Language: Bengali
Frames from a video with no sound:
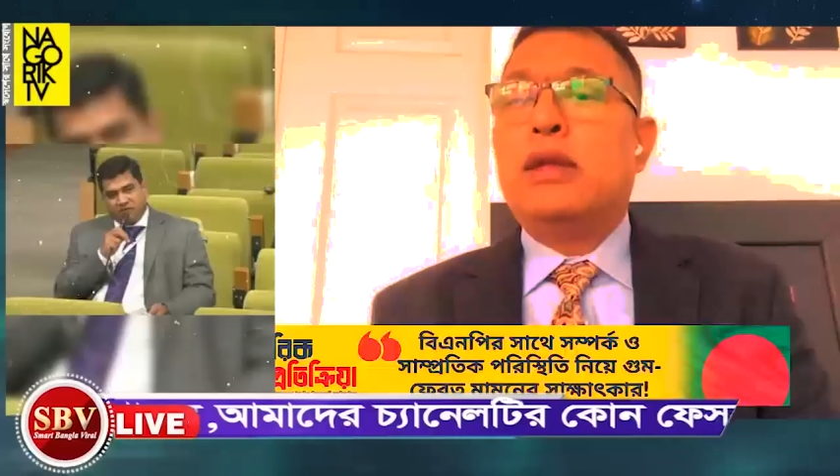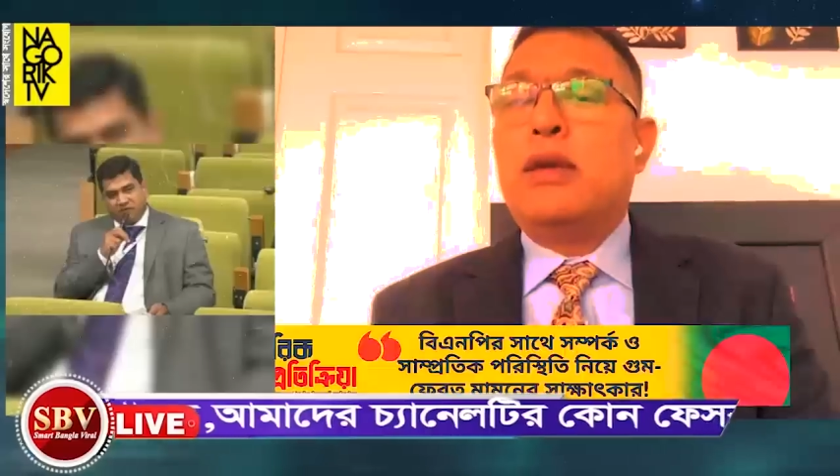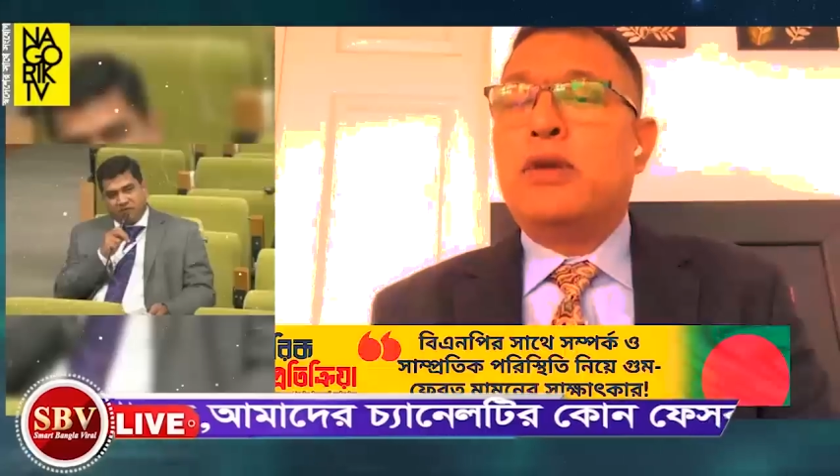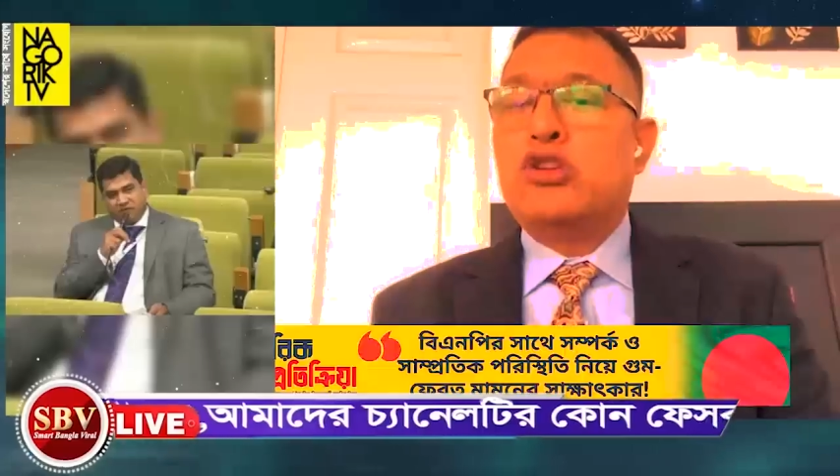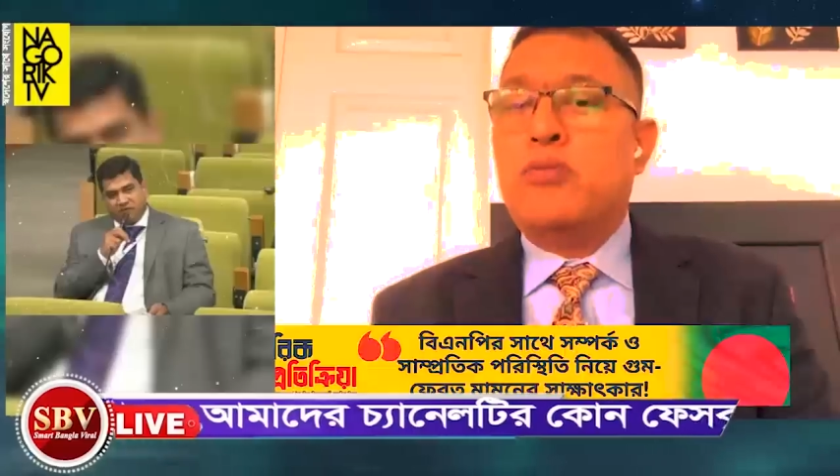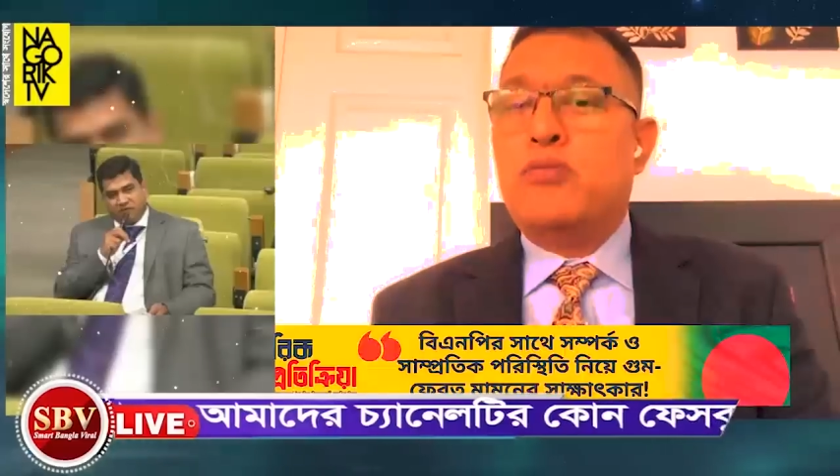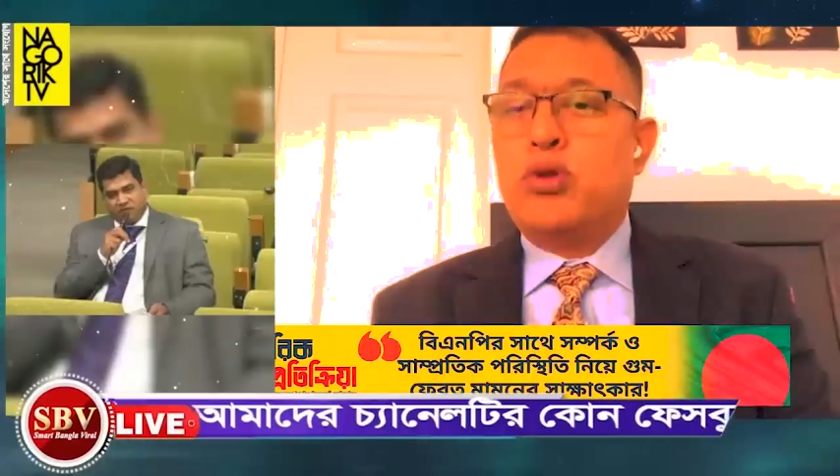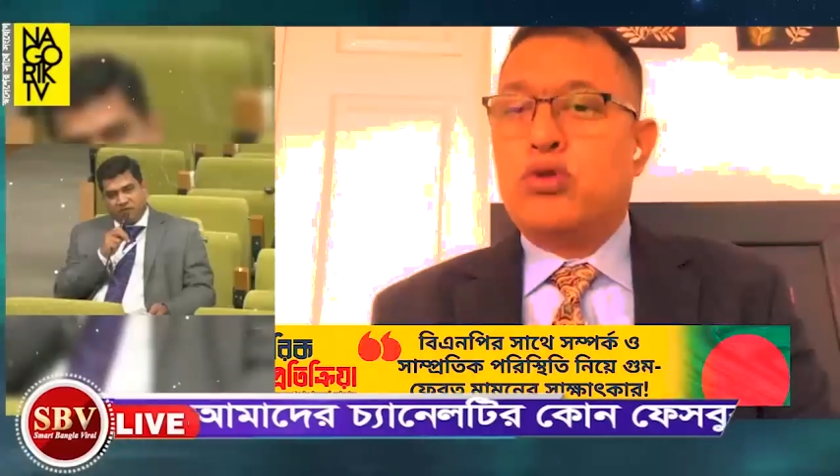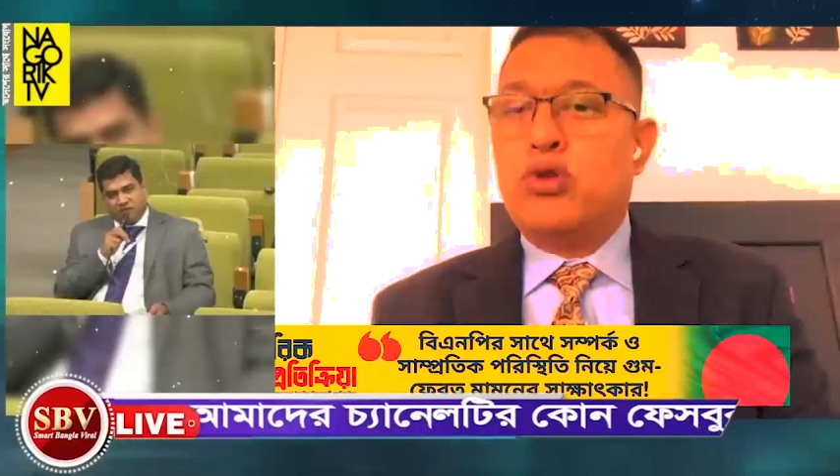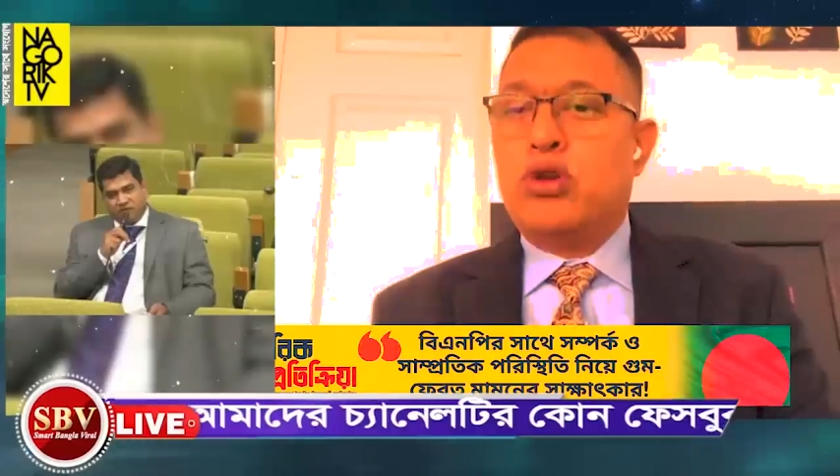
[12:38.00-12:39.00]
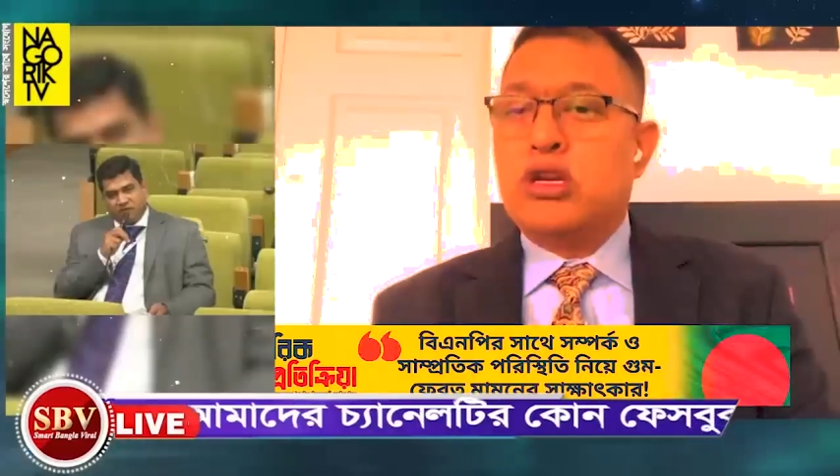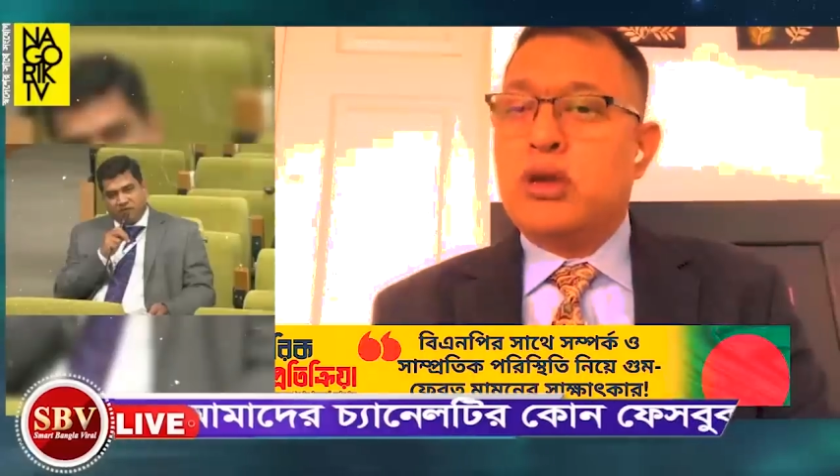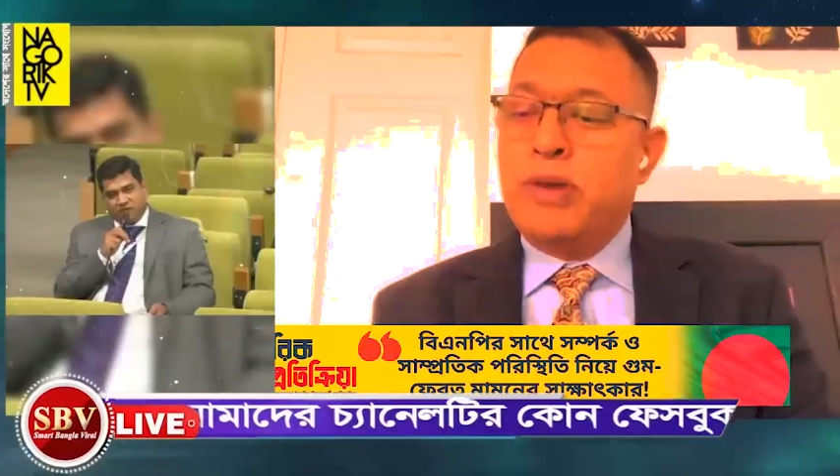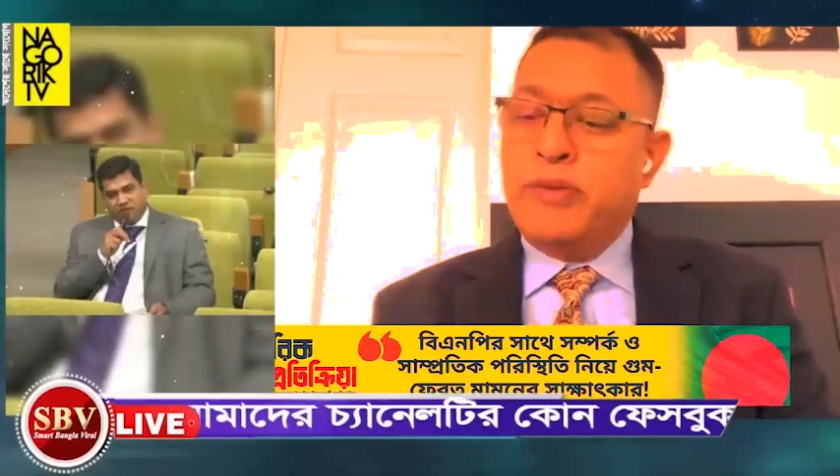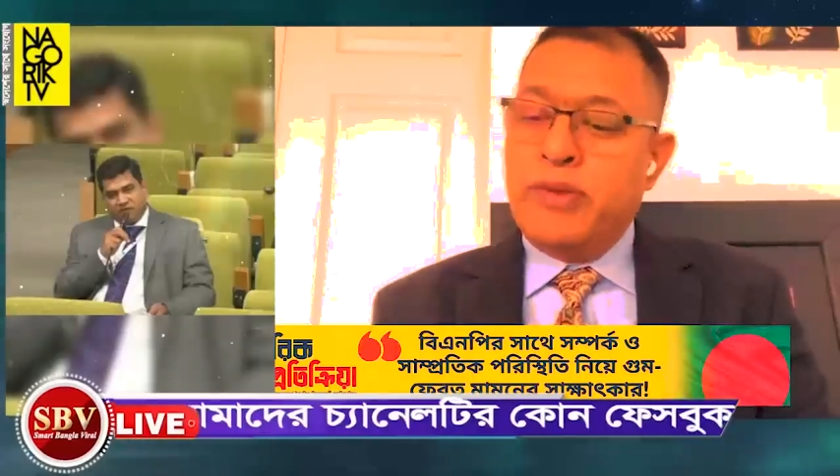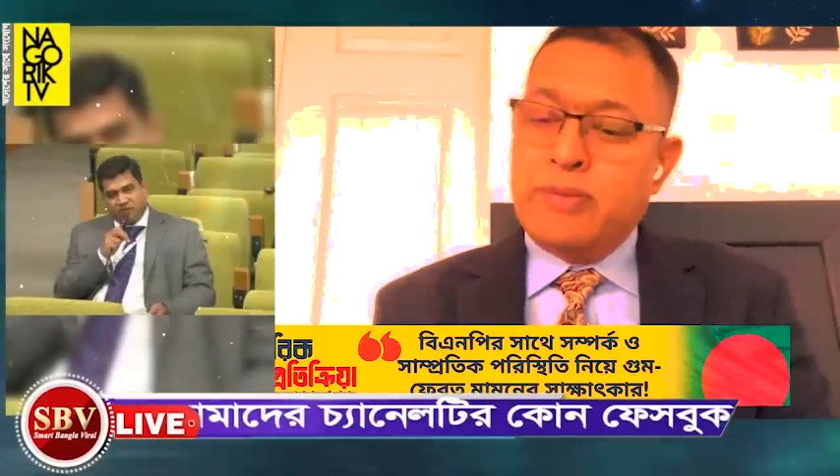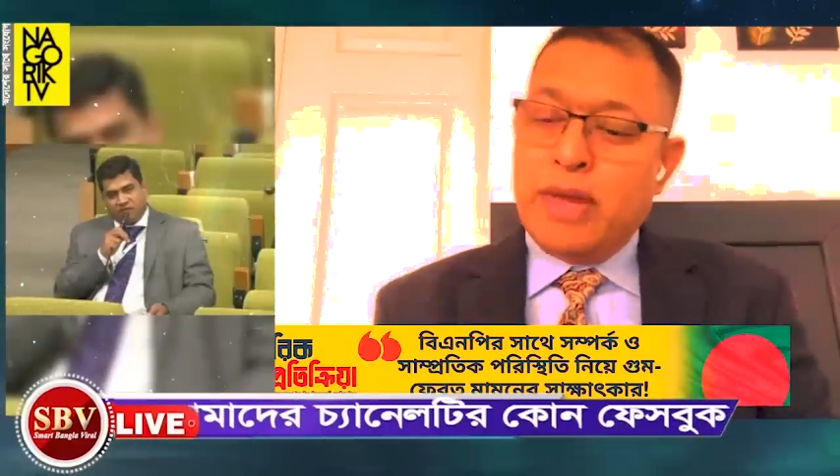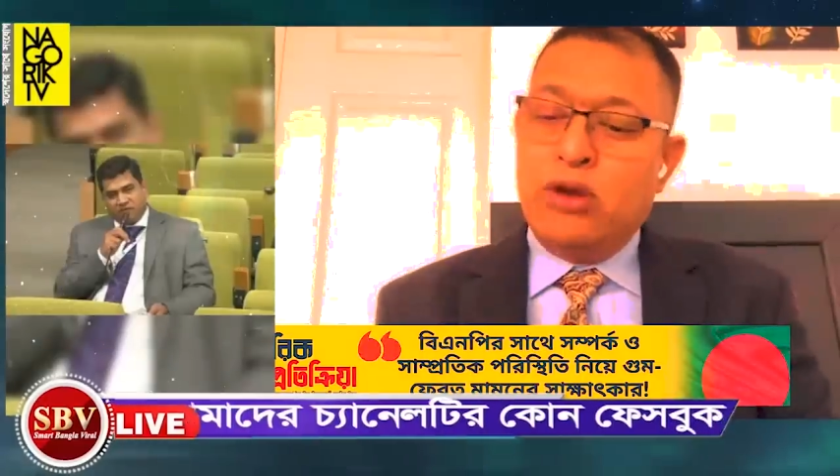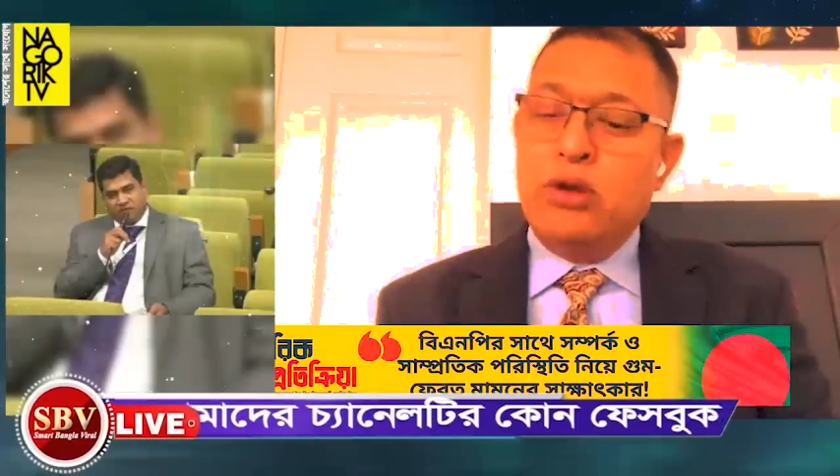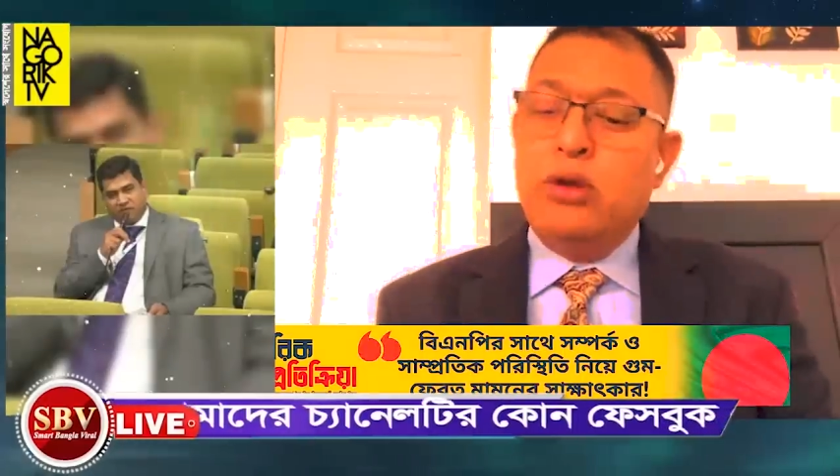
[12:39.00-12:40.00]
সাথে আমার সম্পর্ক অস্বাভাবিক
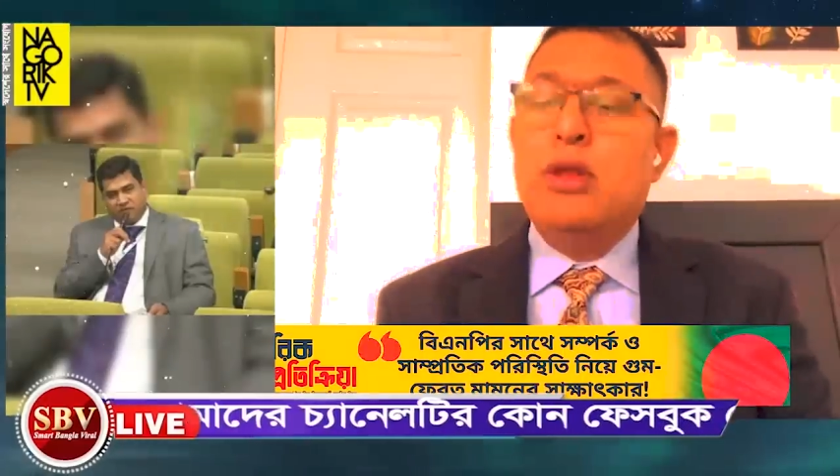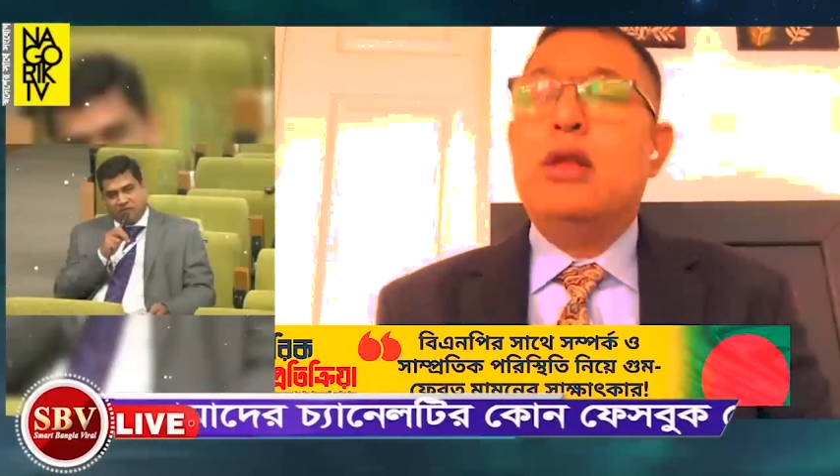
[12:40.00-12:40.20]
ভালো